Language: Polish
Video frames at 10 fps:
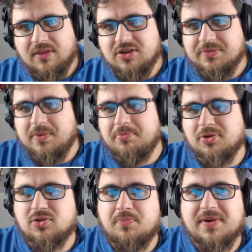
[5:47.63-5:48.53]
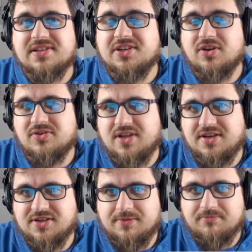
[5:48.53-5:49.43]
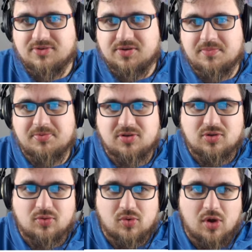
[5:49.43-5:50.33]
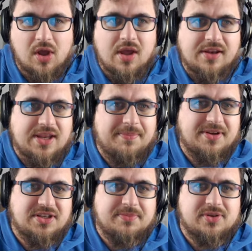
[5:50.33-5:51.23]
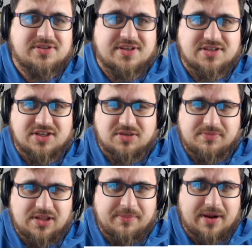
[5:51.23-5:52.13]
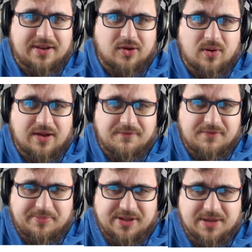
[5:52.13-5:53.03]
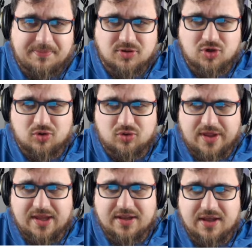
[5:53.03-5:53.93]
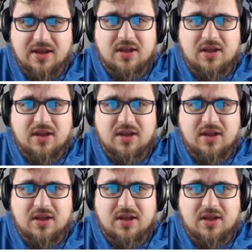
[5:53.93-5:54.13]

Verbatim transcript: że po prostu praca się rozejdzie, że po prostu nie będziemy dostarczać minimalnego MVP na początek,